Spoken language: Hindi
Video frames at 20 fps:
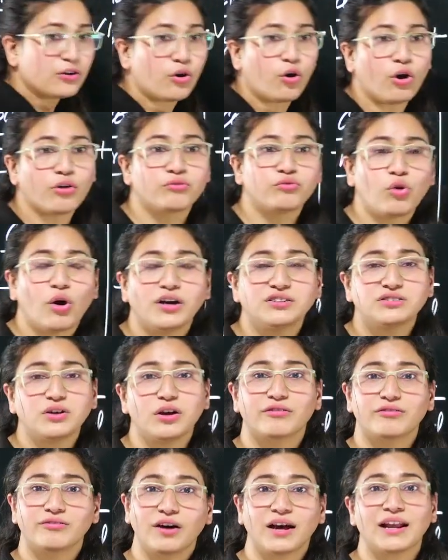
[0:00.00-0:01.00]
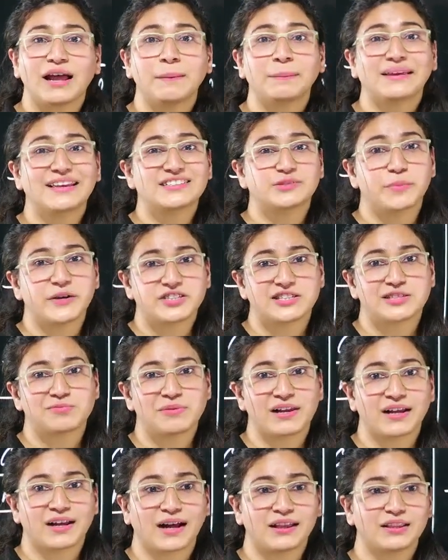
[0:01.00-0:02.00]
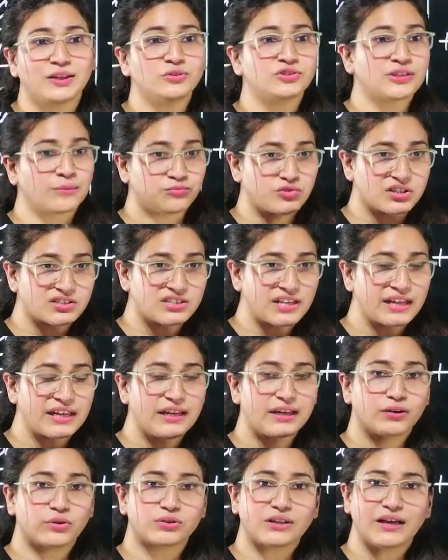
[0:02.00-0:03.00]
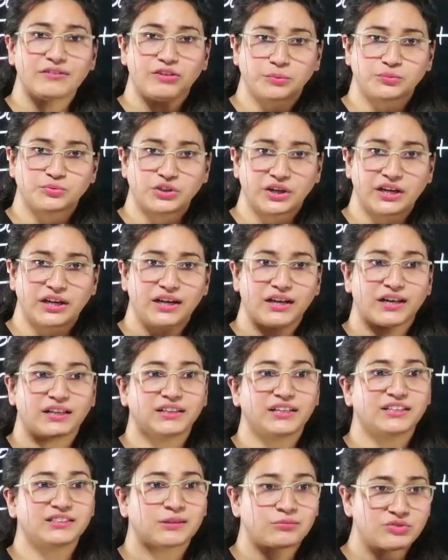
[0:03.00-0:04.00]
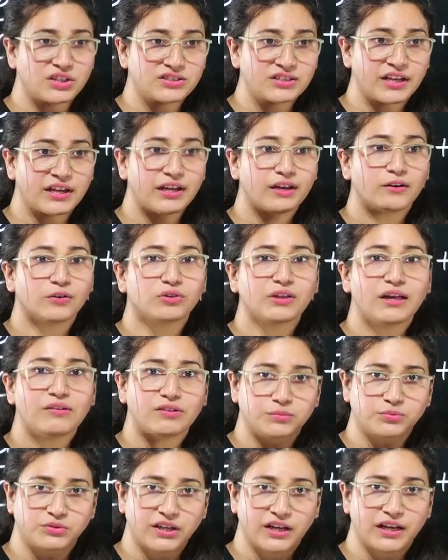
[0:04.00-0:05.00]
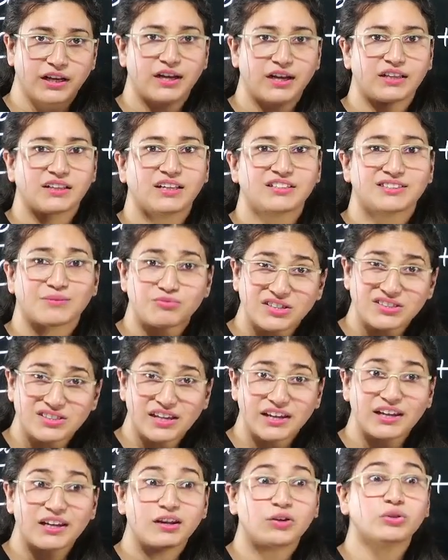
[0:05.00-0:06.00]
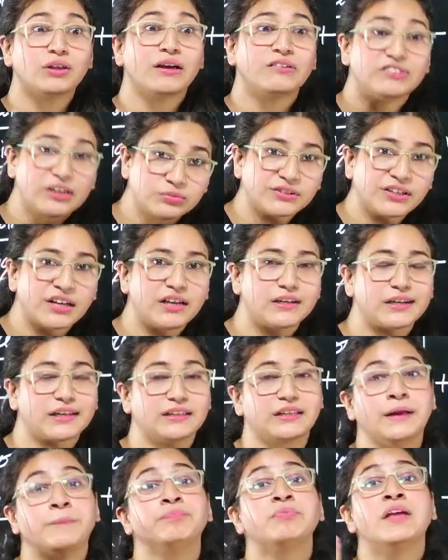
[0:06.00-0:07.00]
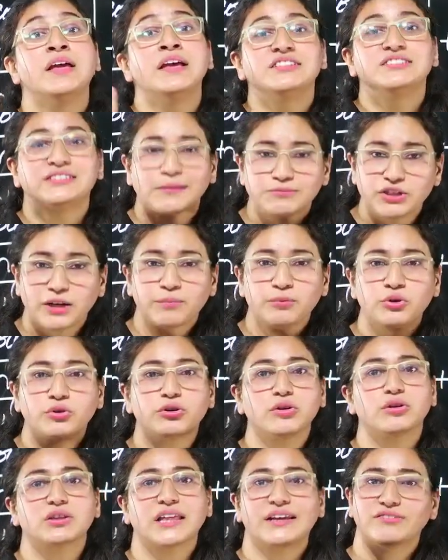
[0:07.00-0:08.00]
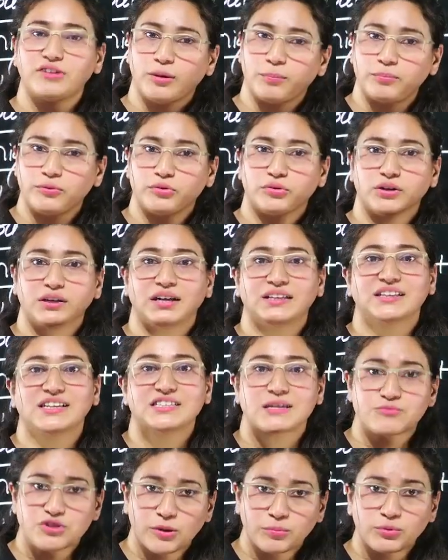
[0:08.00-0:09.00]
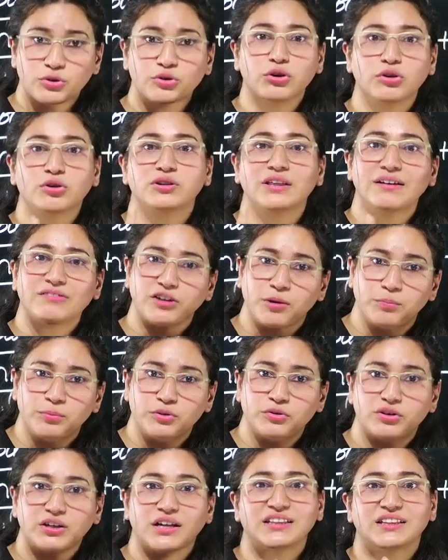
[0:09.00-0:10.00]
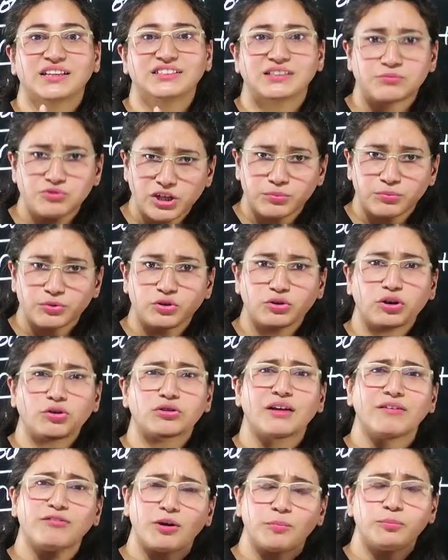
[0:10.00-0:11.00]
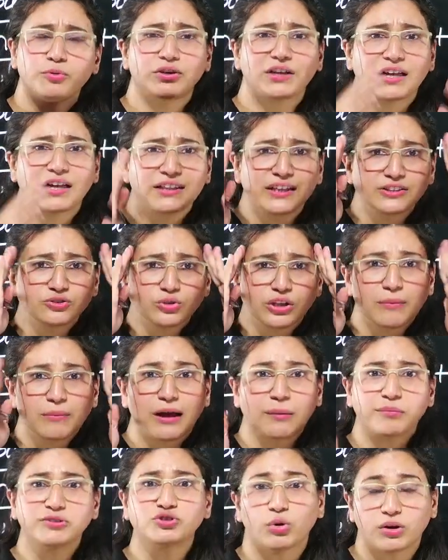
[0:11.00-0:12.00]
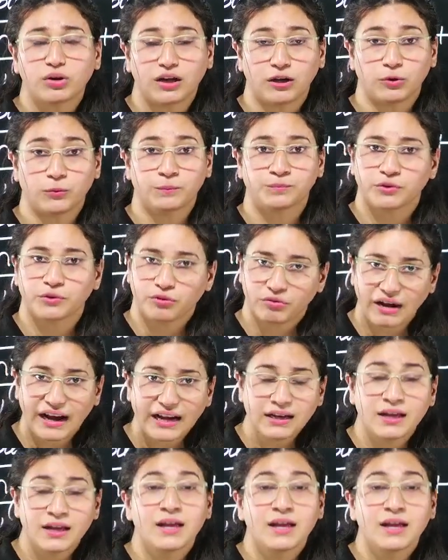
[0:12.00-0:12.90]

और वॉज और वर आप किस बेसिस पे लगाते हो सब्जेक्ट सिंगुलर होता है वर्ब सिंगुलर आती है सब्जेक्ट सिंगुलर होता है वर्ब सिंगुलर आती है सब्जेक्ट सिंगुलर होता है वर्ब सिंगुलर आती है सब्जेक्ट प्लूरल होता है वर्ब प्लूरल आती है सब्जेक्ट प्लूरल होता है वर्ब प्लूरल आती है सब्जेक्ट प्लूरल होता है वर्ब प्लूरल आती है इसको दिमाग में शो कर लो राइट